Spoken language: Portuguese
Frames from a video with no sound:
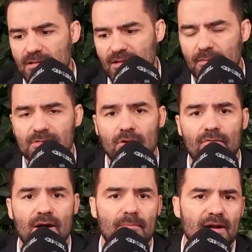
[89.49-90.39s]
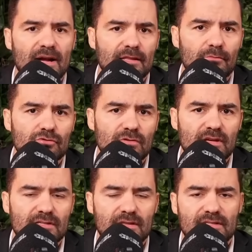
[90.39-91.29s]
Tentar me salvar, a bancada
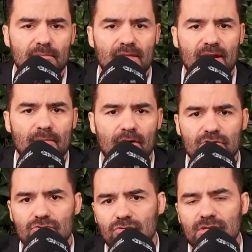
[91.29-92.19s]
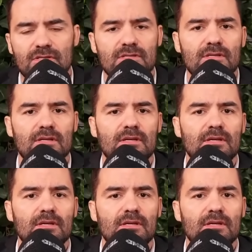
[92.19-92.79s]
bolsonarista da Assembleia era a maior de todas.